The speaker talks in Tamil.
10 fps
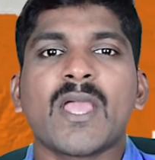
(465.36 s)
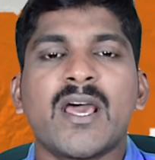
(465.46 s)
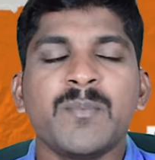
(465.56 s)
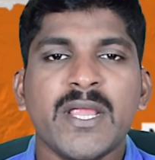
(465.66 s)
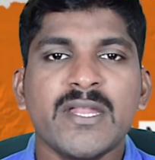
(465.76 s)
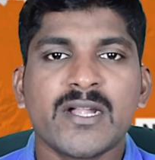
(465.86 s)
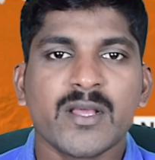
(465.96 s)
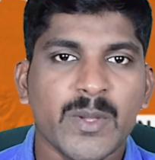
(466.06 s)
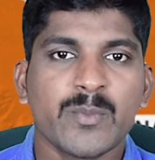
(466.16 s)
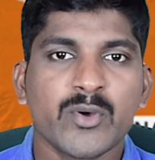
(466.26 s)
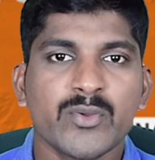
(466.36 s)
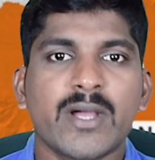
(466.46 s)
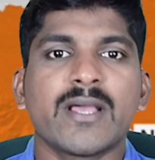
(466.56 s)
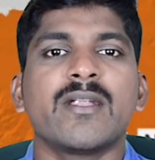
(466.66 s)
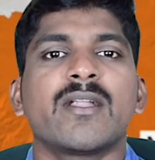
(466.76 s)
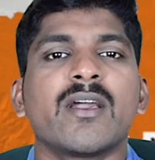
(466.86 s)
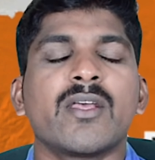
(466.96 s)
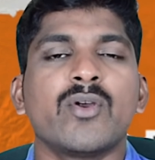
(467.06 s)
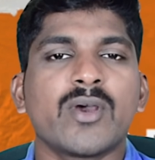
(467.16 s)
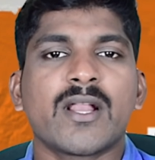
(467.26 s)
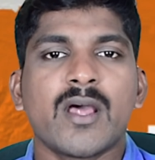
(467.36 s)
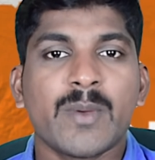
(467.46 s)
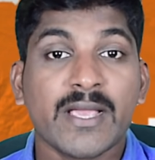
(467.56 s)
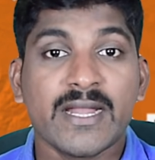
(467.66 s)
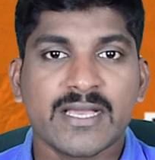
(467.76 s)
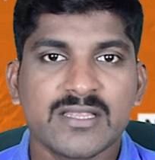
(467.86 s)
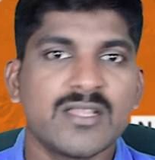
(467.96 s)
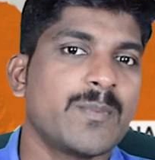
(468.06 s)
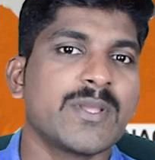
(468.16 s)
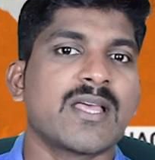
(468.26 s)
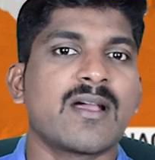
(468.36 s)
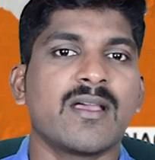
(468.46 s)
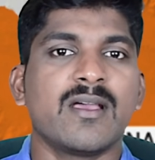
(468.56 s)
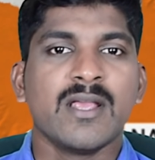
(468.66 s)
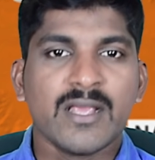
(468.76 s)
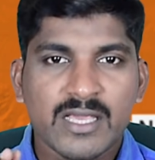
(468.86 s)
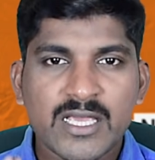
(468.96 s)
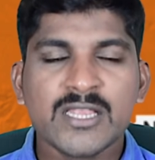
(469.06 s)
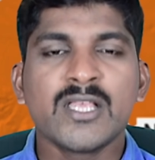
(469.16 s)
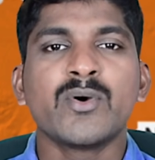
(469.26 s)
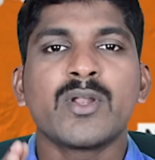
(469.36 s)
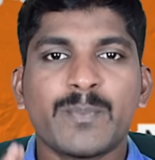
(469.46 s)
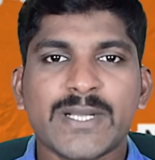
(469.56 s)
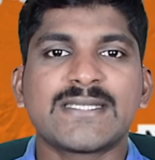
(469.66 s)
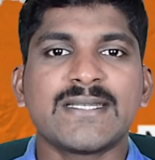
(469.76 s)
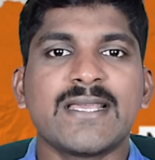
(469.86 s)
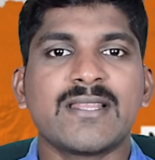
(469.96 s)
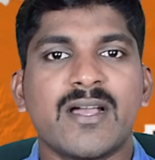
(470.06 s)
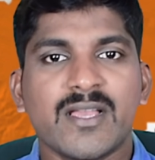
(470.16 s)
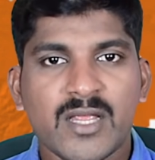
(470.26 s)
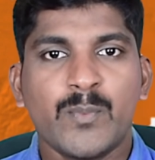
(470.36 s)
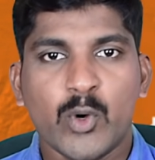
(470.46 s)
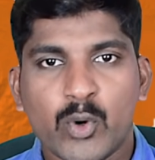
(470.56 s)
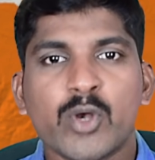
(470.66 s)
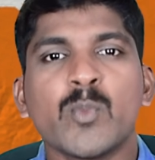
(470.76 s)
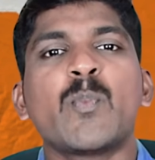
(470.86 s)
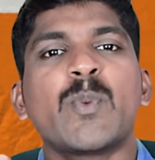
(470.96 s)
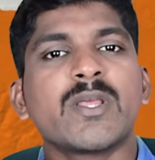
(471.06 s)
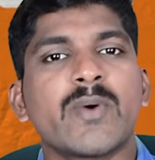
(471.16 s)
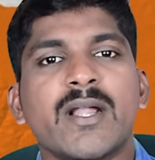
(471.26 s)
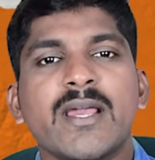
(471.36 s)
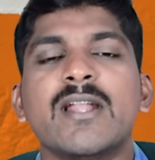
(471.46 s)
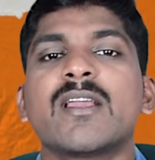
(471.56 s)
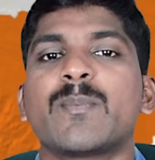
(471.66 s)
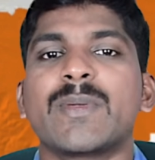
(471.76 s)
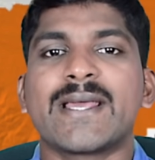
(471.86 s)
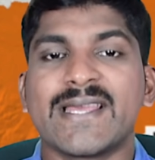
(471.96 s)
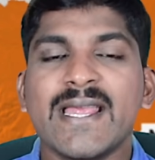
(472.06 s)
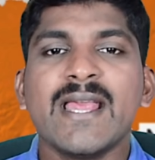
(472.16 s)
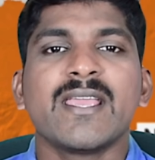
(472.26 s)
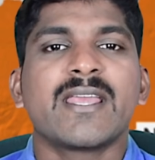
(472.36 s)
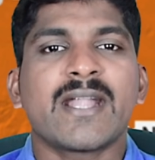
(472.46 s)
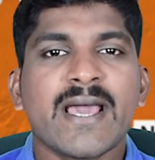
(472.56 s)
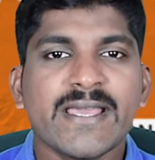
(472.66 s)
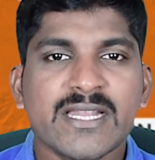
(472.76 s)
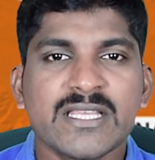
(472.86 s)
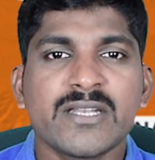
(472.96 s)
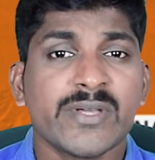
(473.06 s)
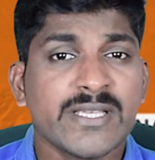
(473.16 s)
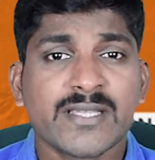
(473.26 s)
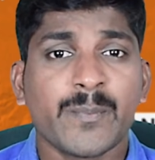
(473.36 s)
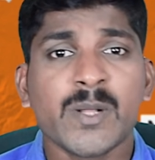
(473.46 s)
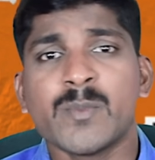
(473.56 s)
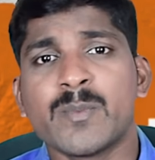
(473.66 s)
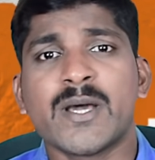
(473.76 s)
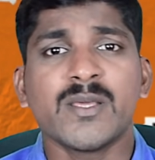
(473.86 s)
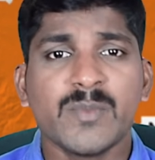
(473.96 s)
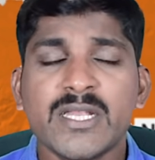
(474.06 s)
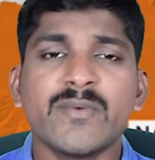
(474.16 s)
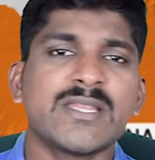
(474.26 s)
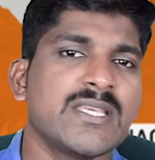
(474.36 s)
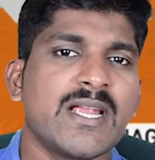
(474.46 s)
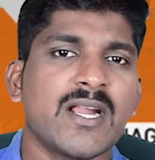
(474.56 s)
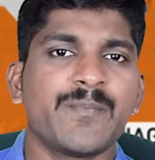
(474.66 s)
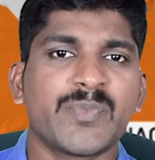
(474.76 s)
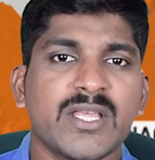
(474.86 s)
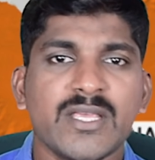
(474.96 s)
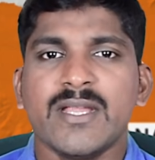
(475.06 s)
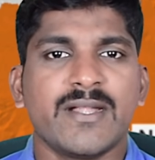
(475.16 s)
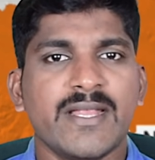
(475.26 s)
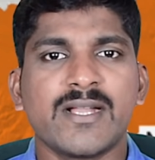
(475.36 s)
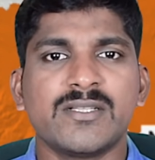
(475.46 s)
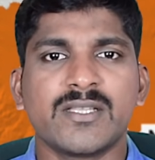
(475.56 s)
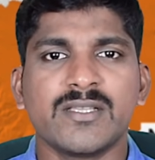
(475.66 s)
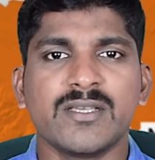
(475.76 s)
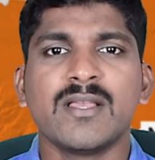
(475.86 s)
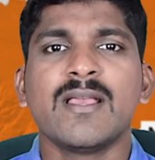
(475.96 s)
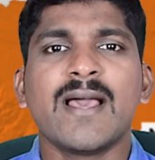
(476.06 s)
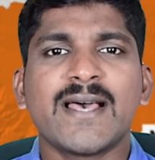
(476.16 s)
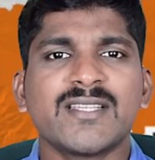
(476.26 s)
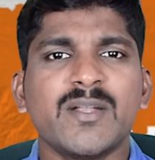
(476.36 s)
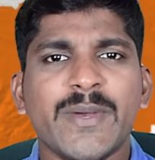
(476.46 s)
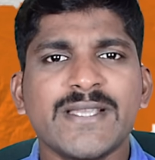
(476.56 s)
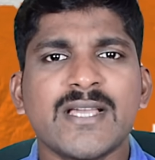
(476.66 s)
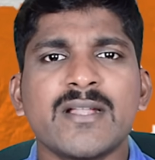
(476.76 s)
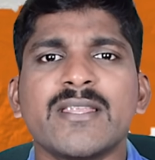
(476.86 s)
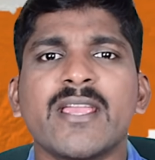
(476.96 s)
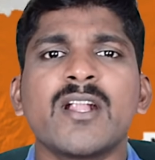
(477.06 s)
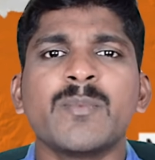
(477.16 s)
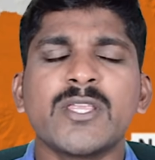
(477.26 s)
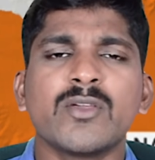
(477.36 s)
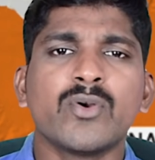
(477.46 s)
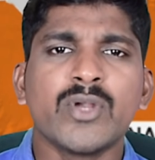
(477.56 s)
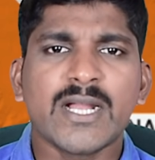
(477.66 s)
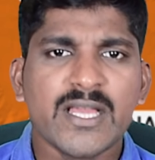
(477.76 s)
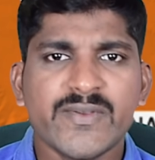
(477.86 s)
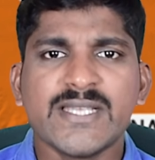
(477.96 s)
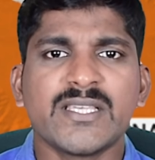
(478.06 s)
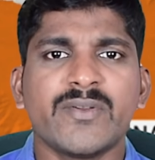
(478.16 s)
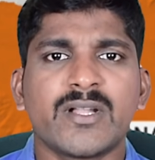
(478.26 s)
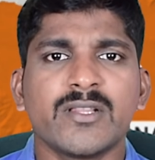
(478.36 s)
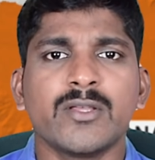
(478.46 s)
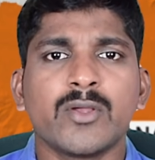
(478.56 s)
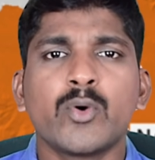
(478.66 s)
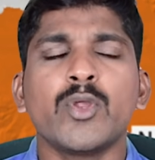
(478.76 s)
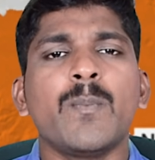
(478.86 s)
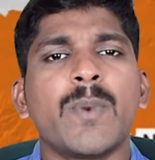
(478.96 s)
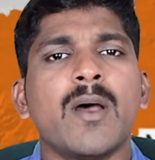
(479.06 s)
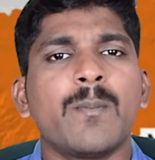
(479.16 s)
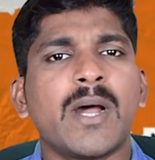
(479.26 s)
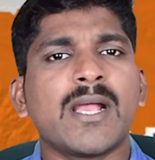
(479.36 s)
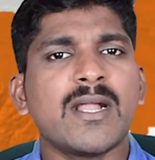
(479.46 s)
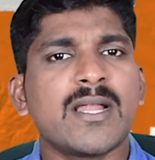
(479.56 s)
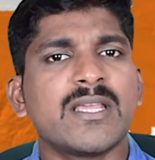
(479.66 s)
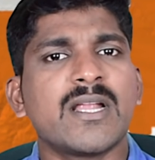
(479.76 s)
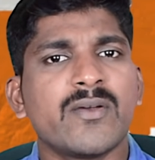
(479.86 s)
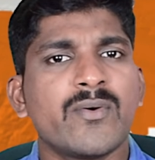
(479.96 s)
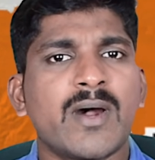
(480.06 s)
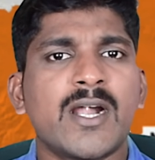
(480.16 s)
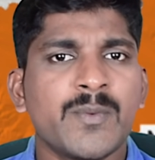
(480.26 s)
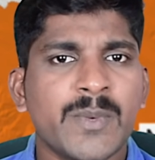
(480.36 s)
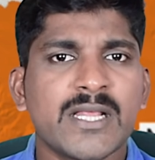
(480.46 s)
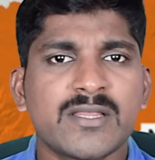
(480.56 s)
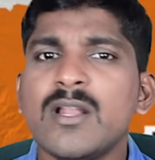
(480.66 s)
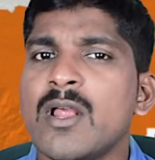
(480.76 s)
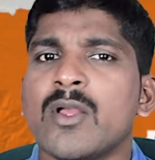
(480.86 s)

அர்மேனியாட்ட போய் மோதுவாங்க நகர்னோ கராபக்கை எனக்கு திருப்பி தாங்க இந்த ஒரு பிரச்சனை தான் இப்போ ஒரு முப்பது வருடங்களுக்கு பிறகு இரண்டாயிரத்தி இருபது செப்டம்பர் மாதம் இருபத்தி ஏழாம் தேதி நிகழ்ந்தது அசர்பைஜான் எங்கள் மீது குண்டுகளை வீசிவிட்டது குறிப்பா மக்கள் அதிகளவு வாழும் இடத்தில்